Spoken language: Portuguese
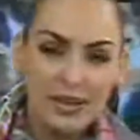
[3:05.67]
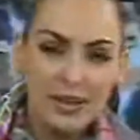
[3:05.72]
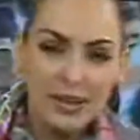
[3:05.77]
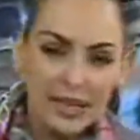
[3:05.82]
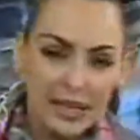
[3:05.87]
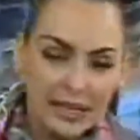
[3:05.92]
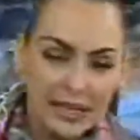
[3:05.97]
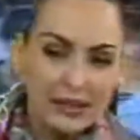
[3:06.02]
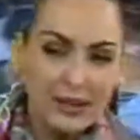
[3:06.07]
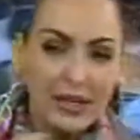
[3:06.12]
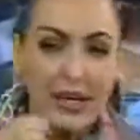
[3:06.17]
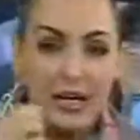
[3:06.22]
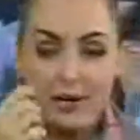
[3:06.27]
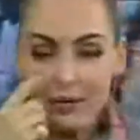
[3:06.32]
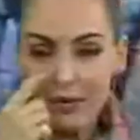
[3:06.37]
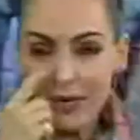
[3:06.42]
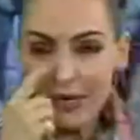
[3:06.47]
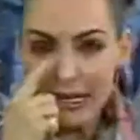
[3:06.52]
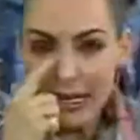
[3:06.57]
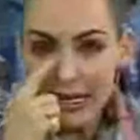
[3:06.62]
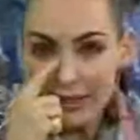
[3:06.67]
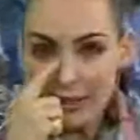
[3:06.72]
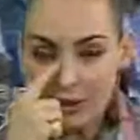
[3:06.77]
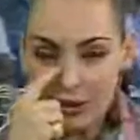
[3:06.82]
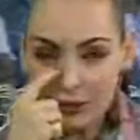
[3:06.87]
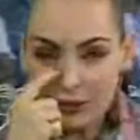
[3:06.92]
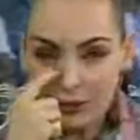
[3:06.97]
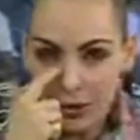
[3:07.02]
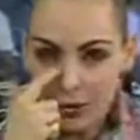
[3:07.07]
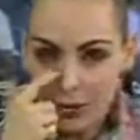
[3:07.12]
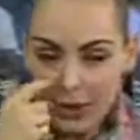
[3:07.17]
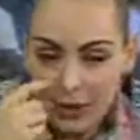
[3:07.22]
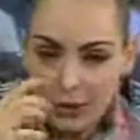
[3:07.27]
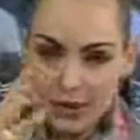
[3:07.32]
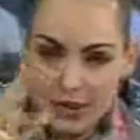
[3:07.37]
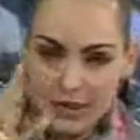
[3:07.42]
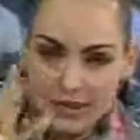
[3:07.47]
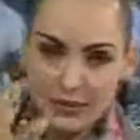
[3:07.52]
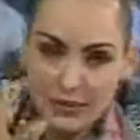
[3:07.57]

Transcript: Que que... Vem cá, deixa eu falar uma coisa.